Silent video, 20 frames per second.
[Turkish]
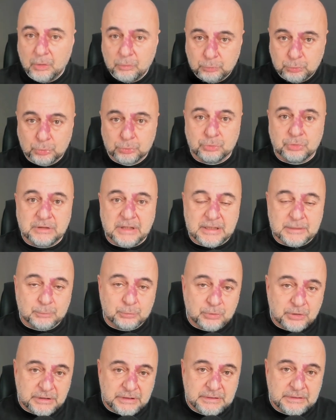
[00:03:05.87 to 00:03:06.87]
Vurdular,
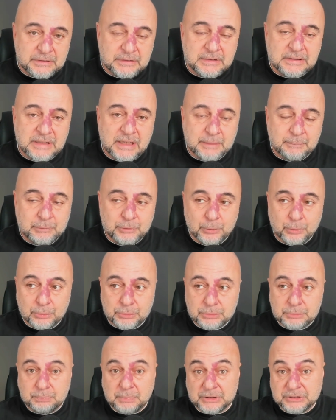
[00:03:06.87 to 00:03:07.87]
bunları indirdiler
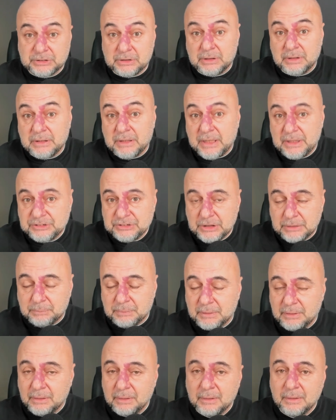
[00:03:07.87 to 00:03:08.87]
biliyoruz. Başkaları da gelecek
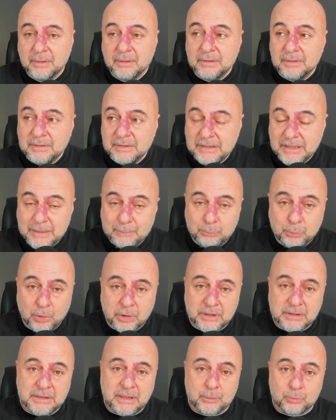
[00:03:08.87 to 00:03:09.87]
mi? Niye bu
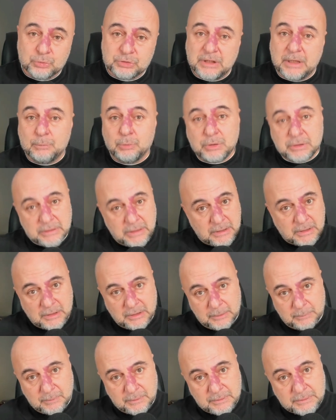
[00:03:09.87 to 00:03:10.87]
aralar uzay bu kadar
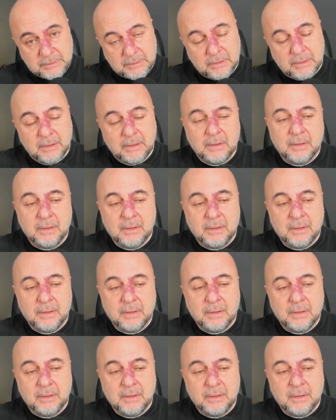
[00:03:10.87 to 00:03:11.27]
kalabalık?